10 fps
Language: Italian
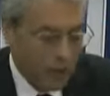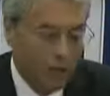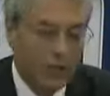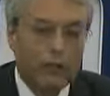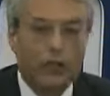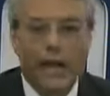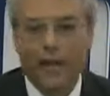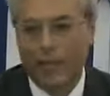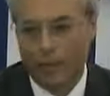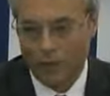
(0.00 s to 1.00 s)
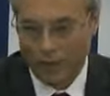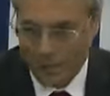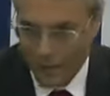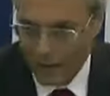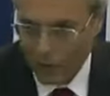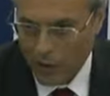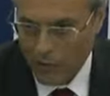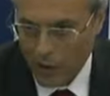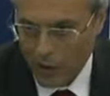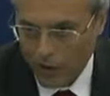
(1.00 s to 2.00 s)
Quindi c'è anche questo aspetto che
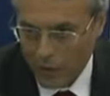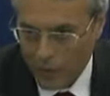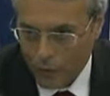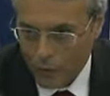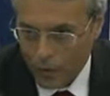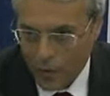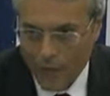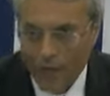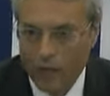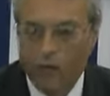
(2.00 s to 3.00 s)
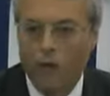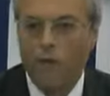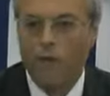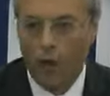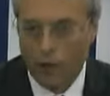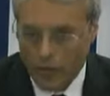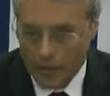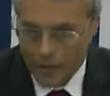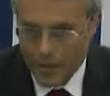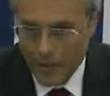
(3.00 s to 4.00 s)
mi porta a sostenere con
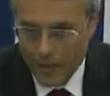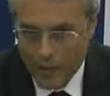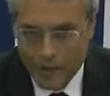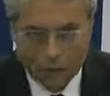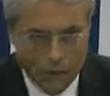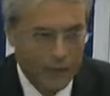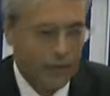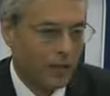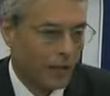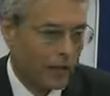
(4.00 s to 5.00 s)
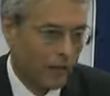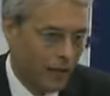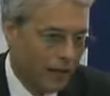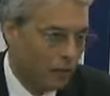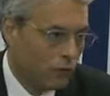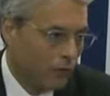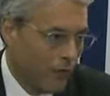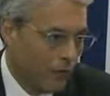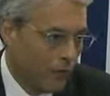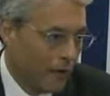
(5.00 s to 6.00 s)
forza questi referendum,
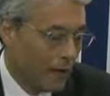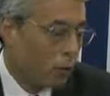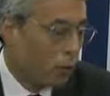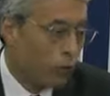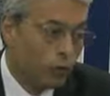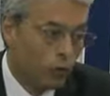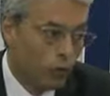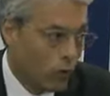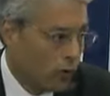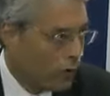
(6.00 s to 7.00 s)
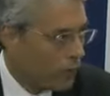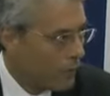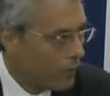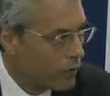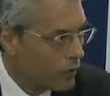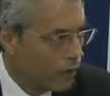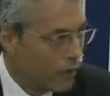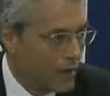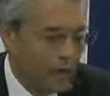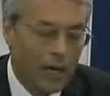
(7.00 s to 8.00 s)
a fare tutto quello che è
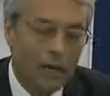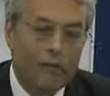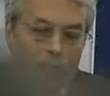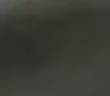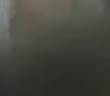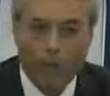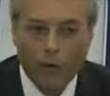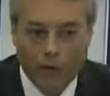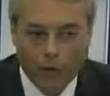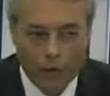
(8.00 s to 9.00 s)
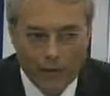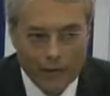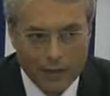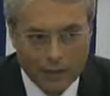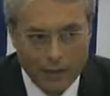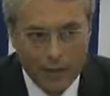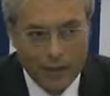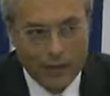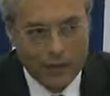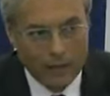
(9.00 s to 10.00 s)
possibile affinché possano essere,
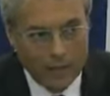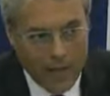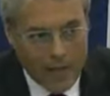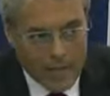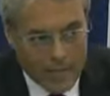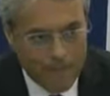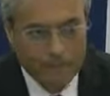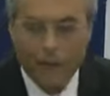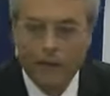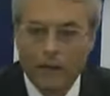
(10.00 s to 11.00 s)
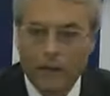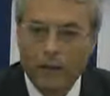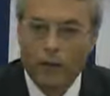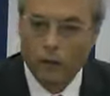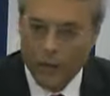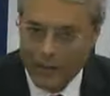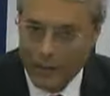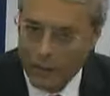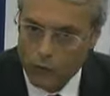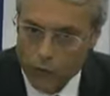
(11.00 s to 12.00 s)
direi, eh,
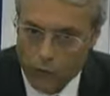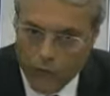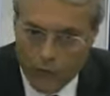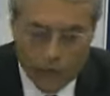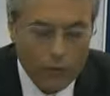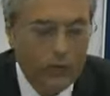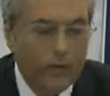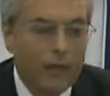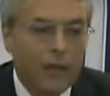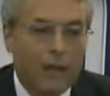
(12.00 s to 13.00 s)
coronati da successo,